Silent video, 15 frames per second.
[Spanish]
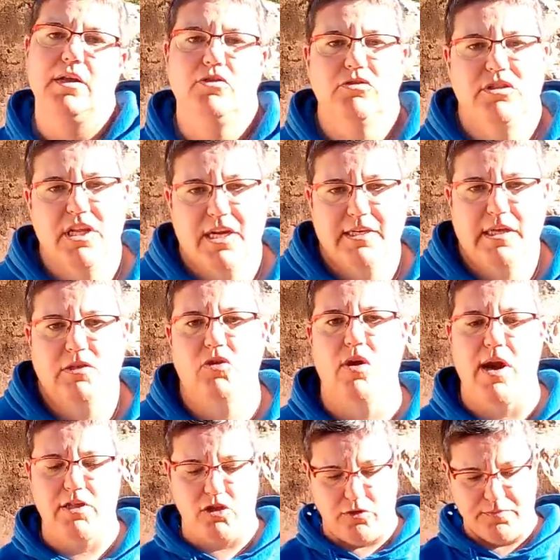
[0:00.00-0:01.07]
tú tienes que estar todo
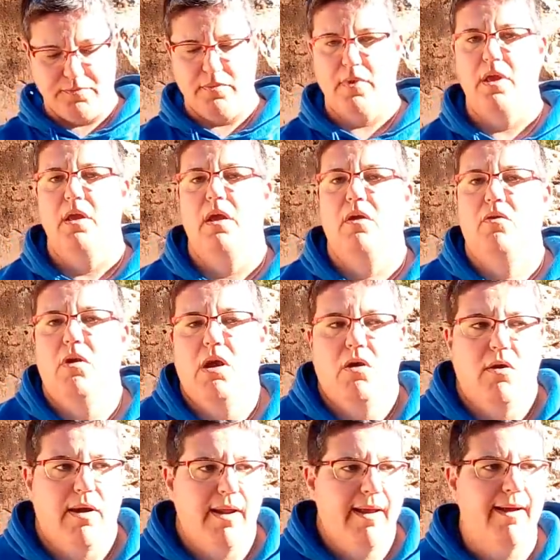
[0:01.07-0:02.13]
el rato con la
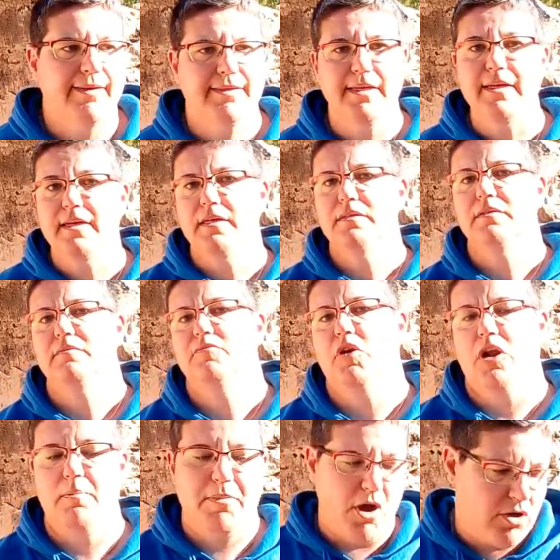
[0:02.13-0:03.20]
correa así,
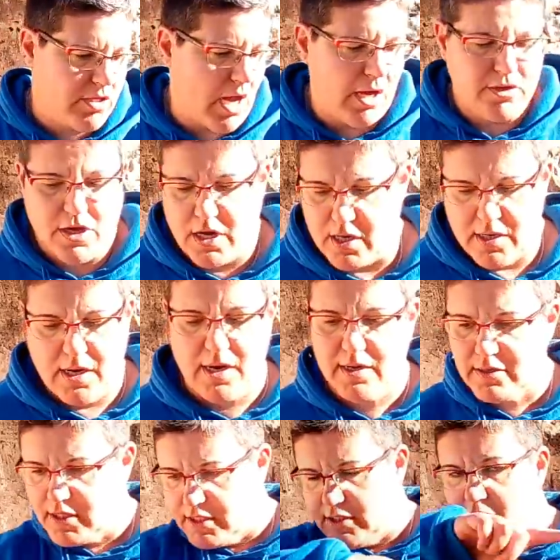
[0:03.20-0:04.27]
porque el perro está ñaca
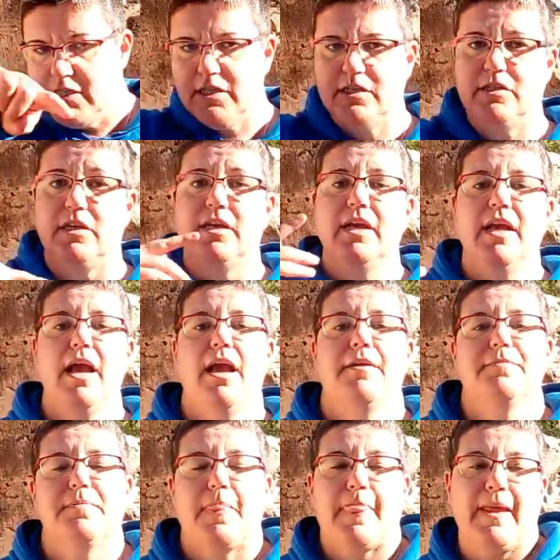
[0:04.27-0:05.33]
ñaca, ti, ti, ti,
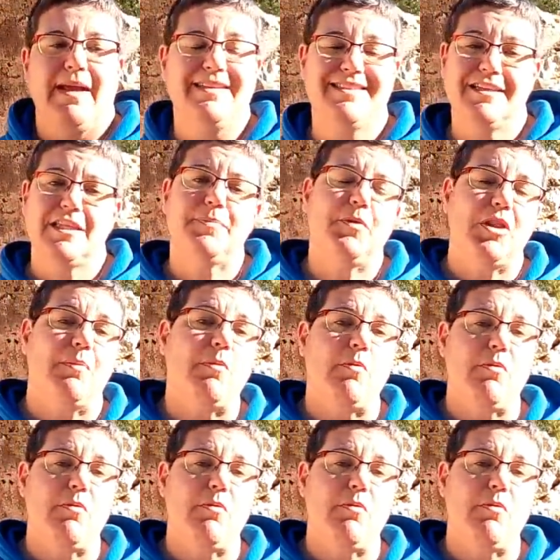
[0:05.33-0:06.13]
Este tipo de